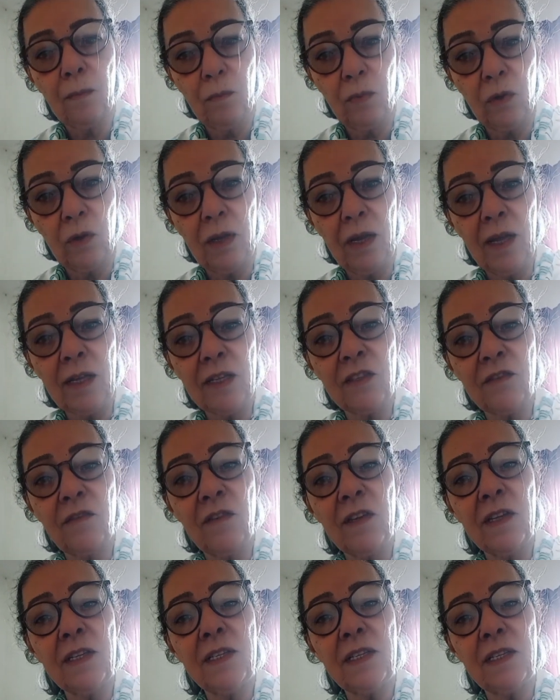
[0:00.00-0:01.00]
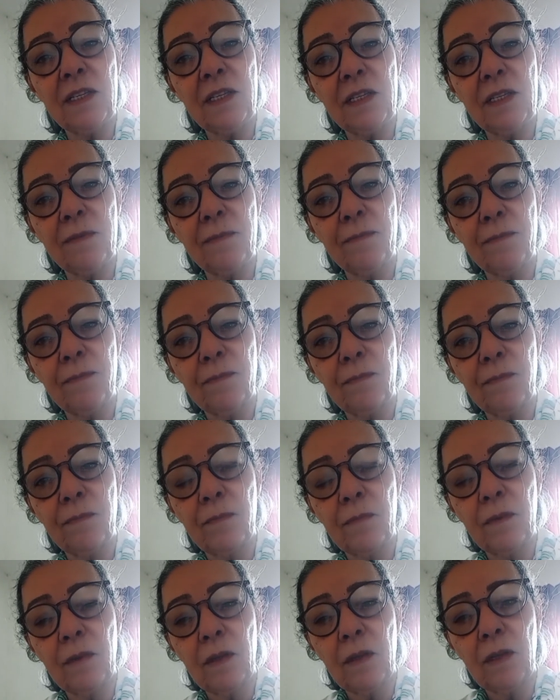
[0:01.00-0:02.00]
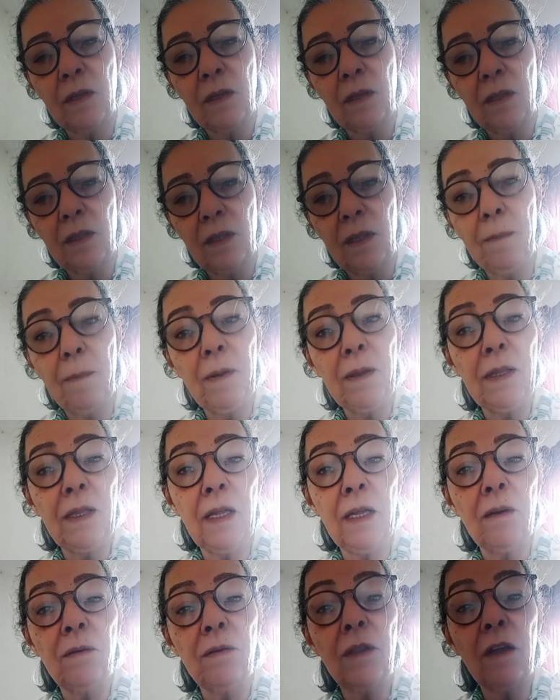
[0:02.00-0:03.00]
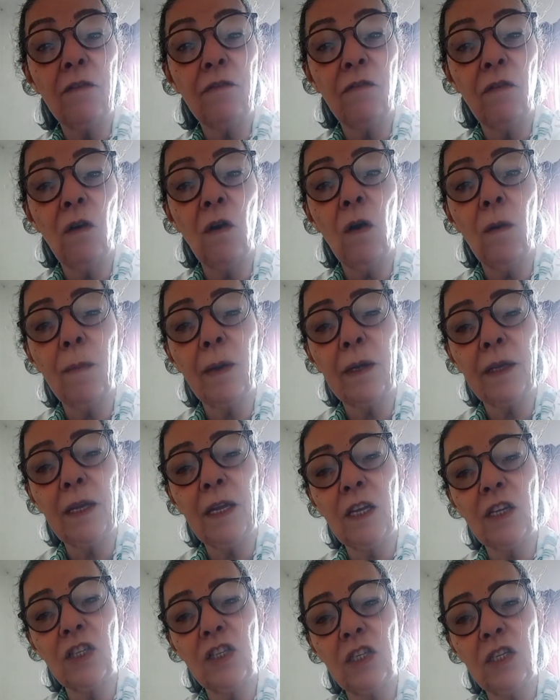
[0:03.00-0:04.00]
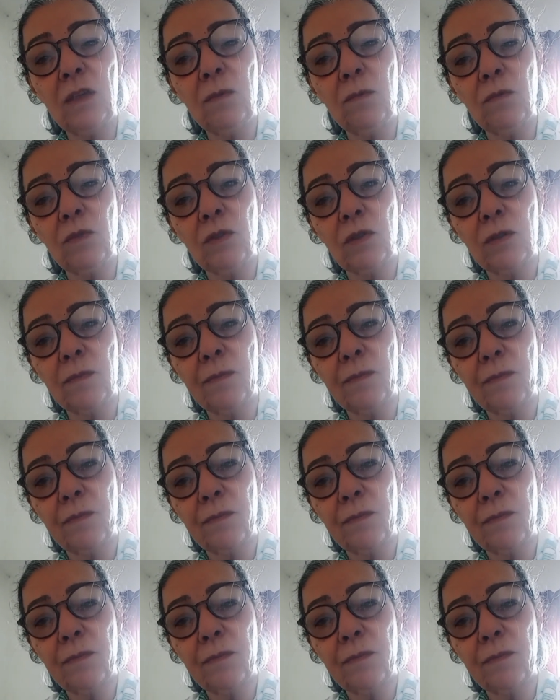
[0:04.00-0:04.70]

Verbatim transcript: Porque às vezes dependendo da forma que agimos,